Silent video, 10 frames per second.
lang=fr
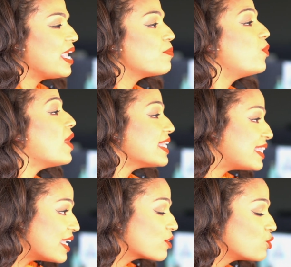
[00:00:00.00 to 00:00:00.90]
Et pour
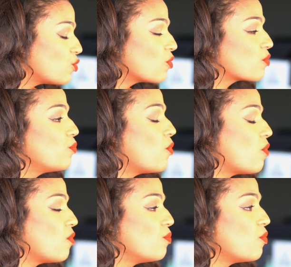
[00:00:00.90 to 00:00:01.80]
atteindre donc
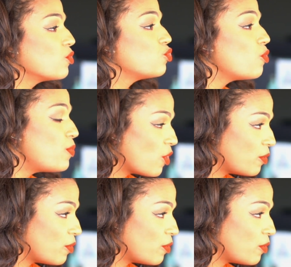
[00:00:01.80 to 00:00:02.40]
mon double